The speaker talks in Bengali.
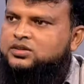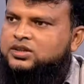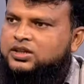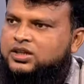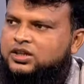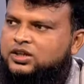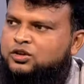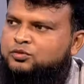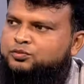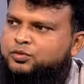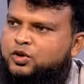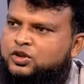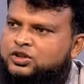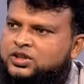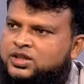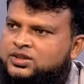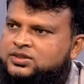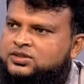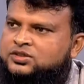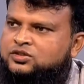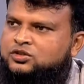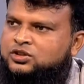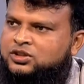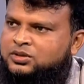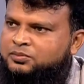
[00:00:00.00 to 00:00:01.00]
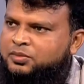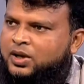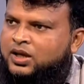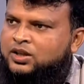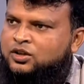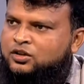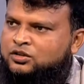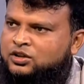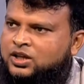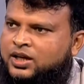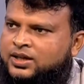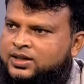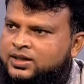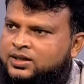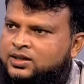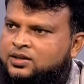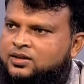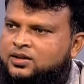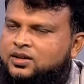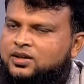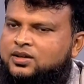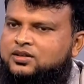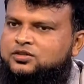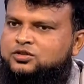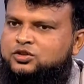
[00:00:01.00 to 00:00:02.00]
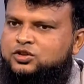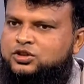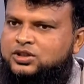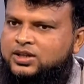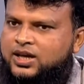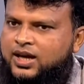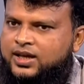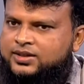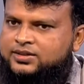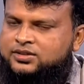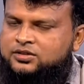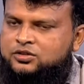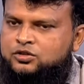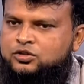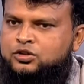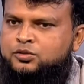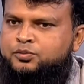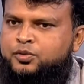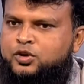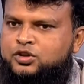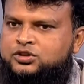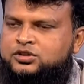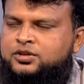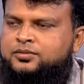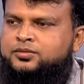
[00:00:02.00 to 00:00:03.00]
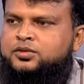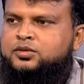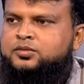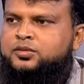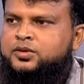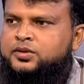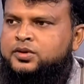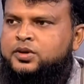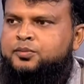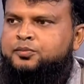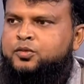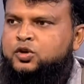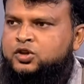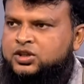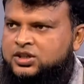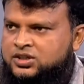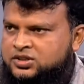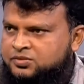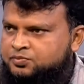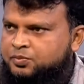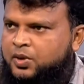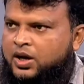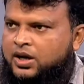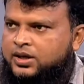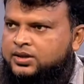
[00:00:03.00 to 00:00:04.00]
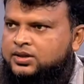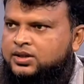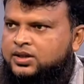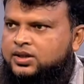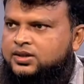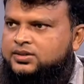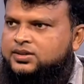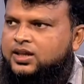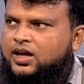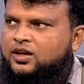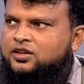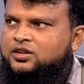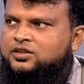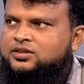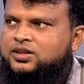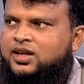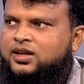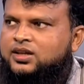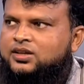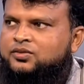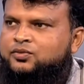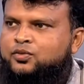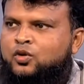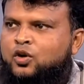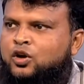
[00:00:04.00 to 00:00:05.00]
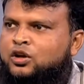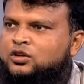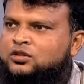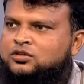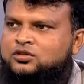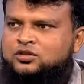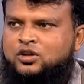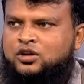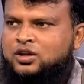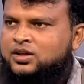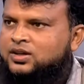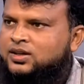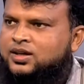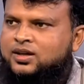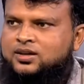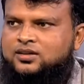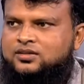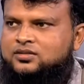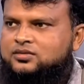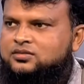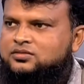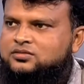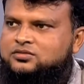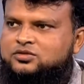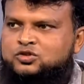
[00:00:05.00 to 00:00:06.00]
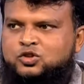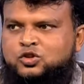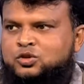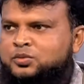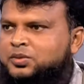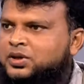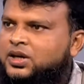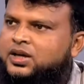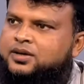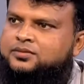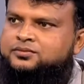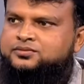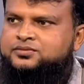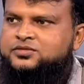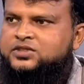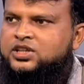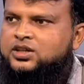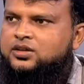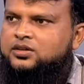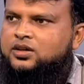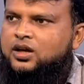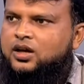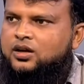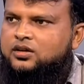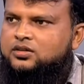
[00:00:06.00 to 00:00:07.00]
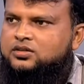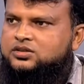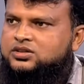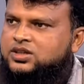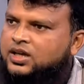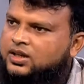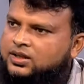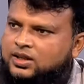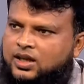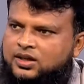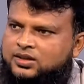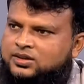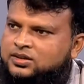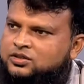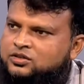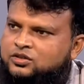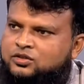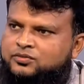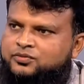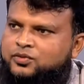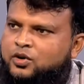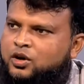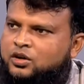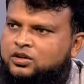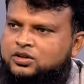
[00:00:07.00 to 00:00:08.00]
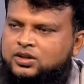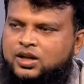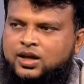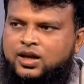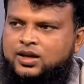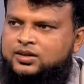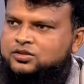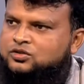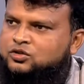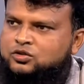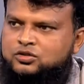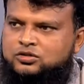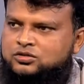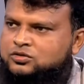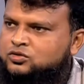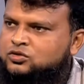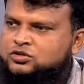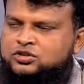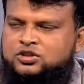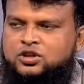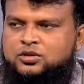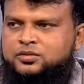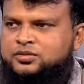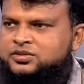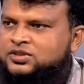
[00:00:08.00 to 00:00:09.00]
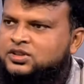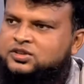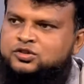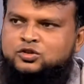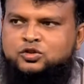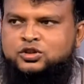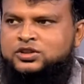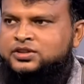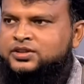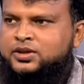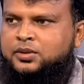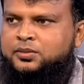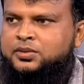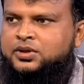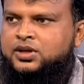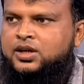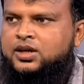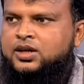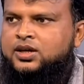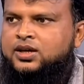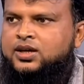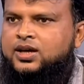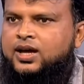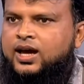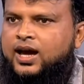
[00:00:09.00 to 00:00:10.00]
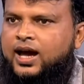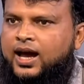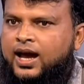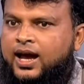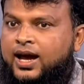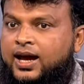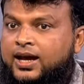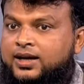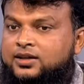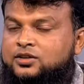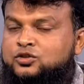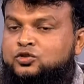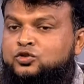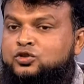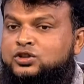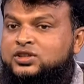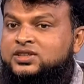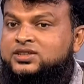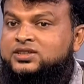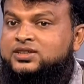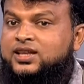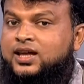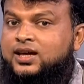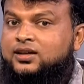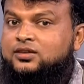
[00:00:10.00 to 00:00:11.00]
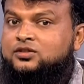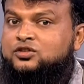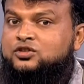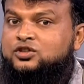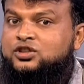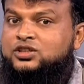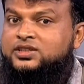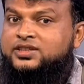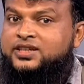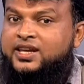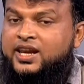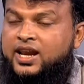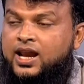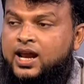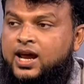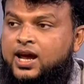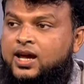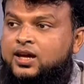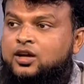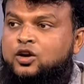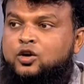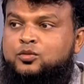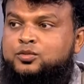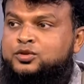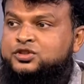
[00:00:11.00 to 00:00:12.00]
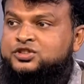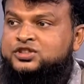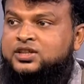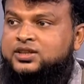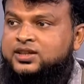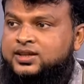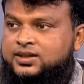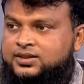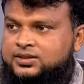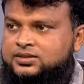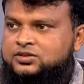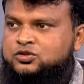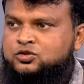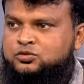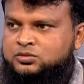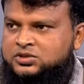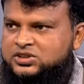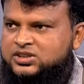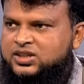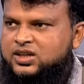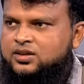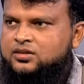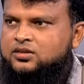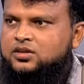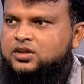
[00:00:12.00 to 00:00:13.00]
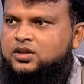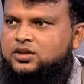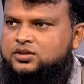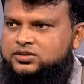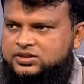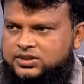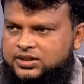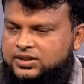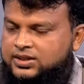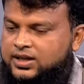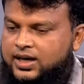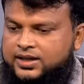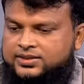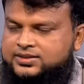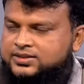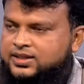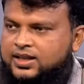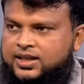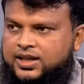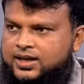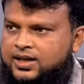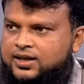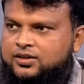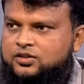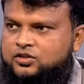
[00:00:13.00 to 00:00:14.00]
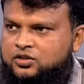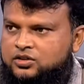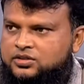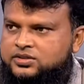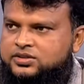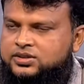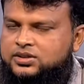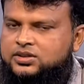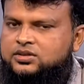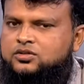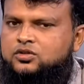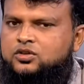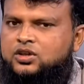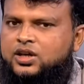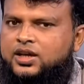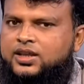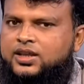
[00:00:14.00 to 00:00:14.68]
তো এই পটাশ যদি ভালো থাকে যদি গাছ যদি পর্যাপ্ত পরিমাণে পটাশ পায় তাহলে তার এই ফল জড়াটা ঝরবে না সে তার কিন্তু ফলটা আর কুচি অবস্থায় জড়ে যাবে না আর যদি তার যদি ড্রাই অবস্থা থাকে জমিটা যেই গাছটা লাগানো হয়েছে ওই